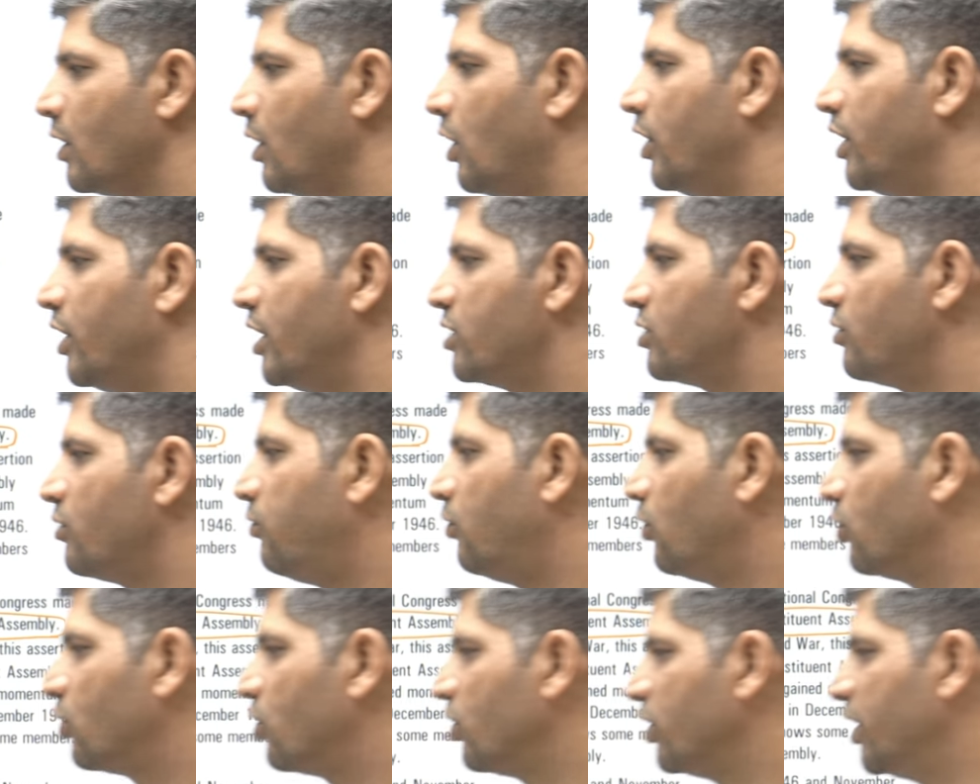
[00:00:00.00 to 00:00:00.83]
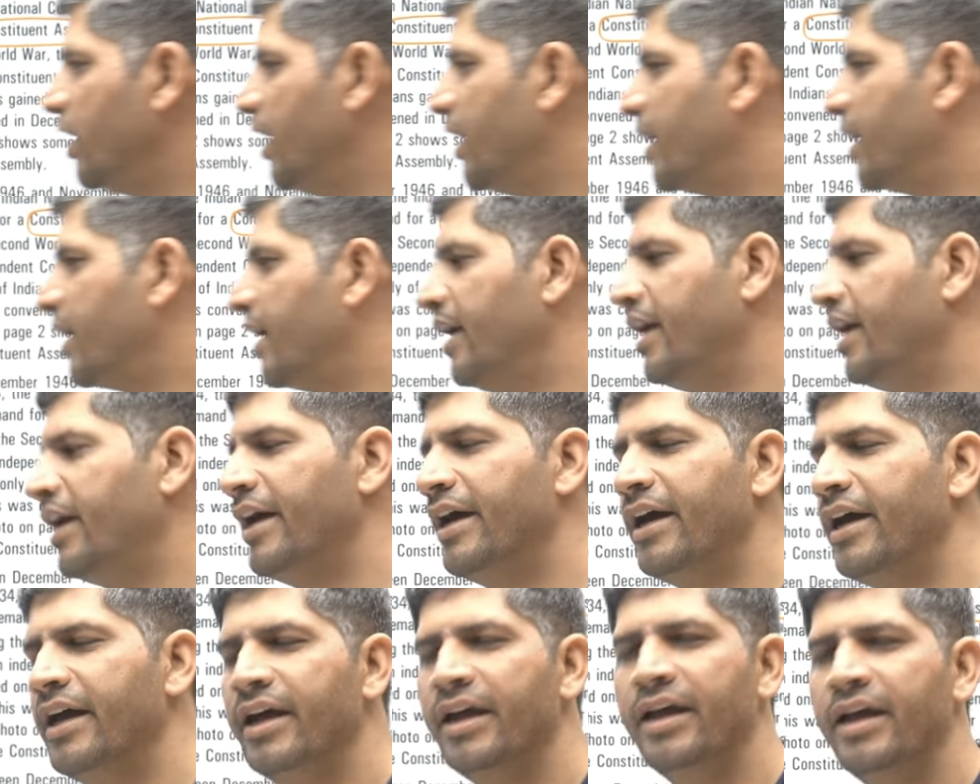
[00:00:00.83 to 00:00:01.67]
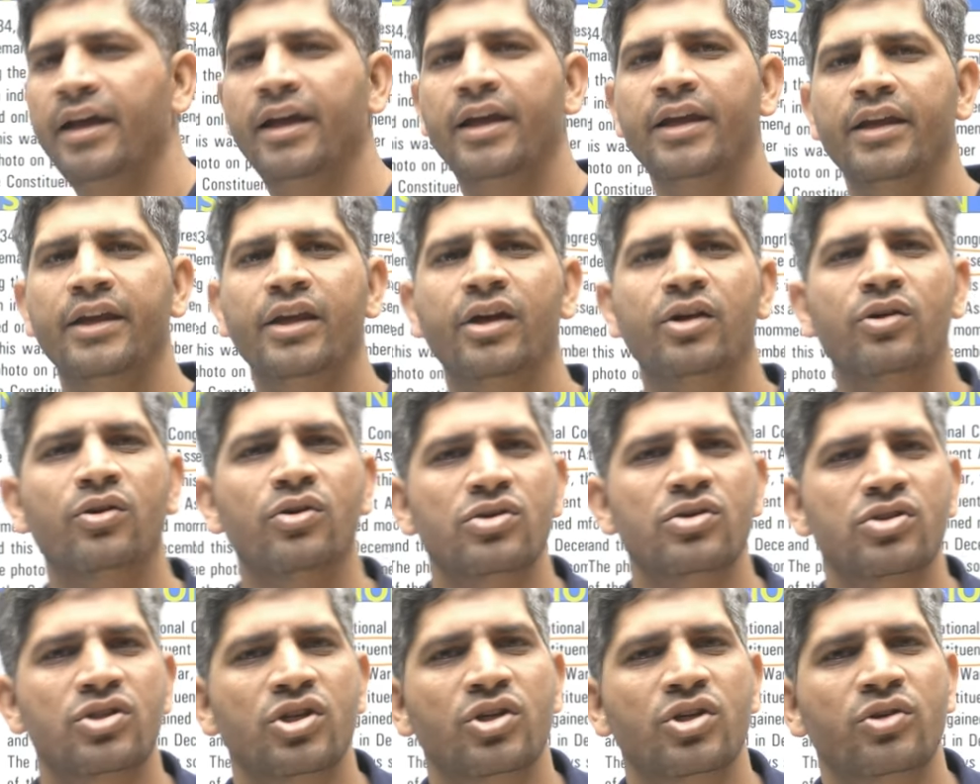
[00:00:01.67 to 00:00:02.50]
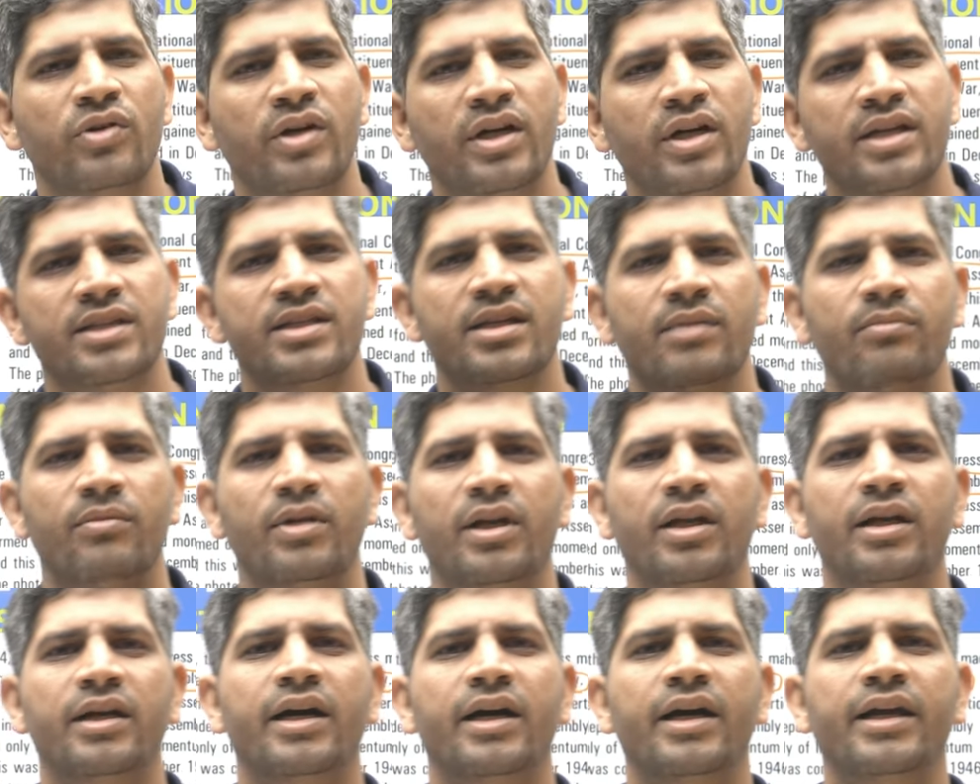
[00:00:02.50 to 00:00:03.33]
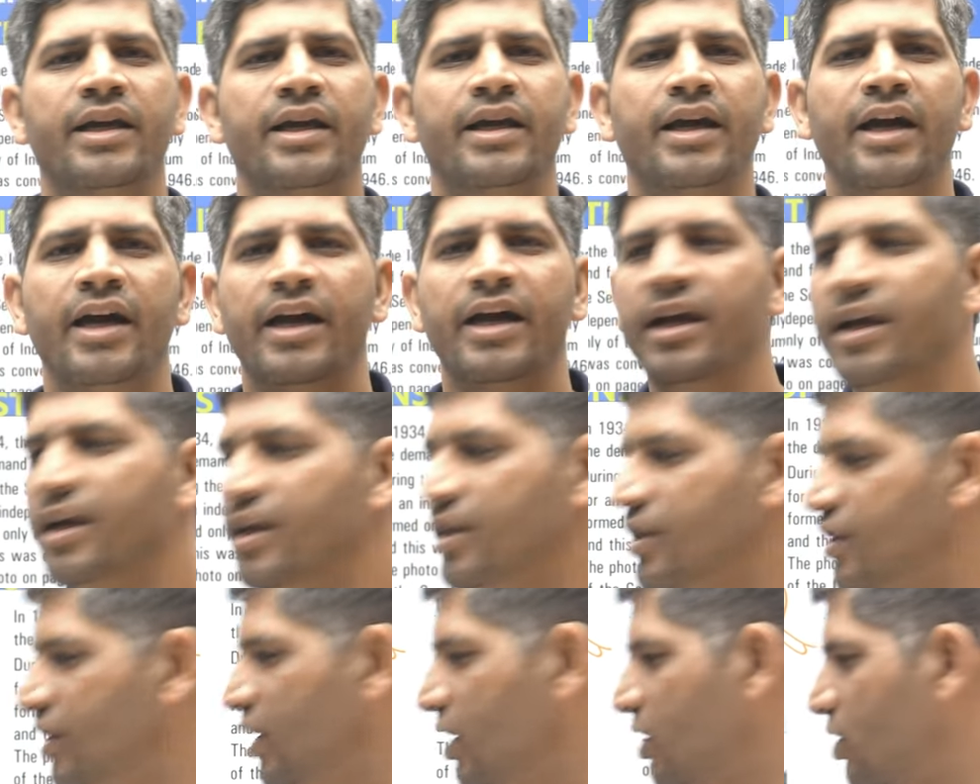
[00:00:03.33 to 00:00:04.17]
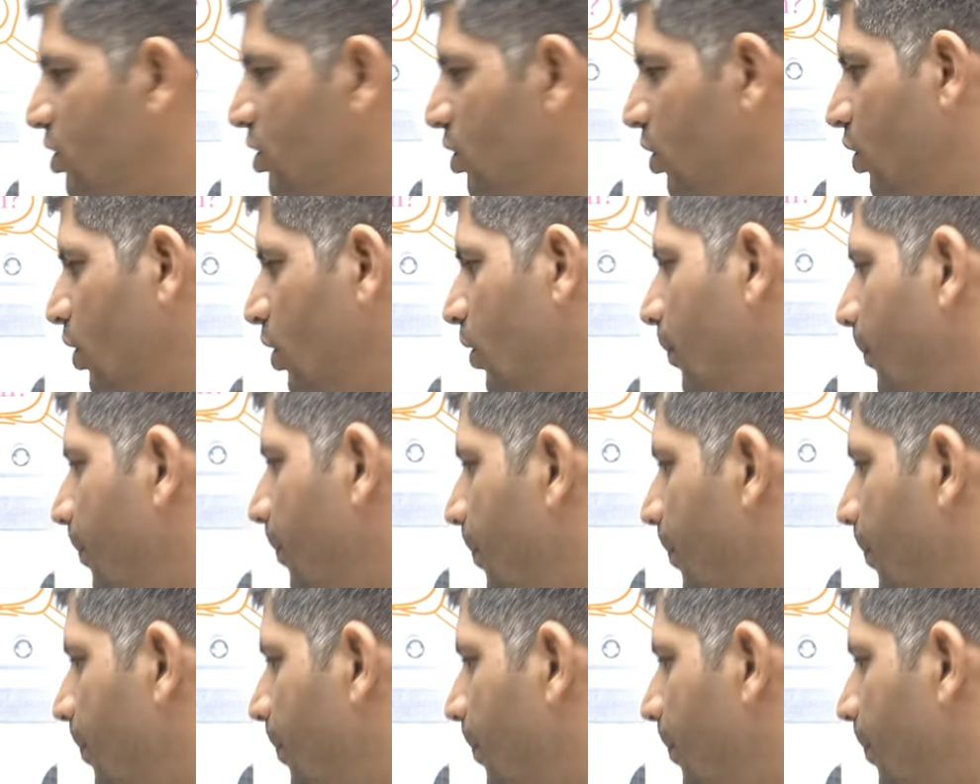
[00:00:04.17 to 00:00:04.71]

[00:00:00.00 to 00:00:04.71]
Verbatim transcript: और ये जो फोटो देख रहे हैं ये कॉन्स्टिट्यूएंट असेंबली का ही है जिसको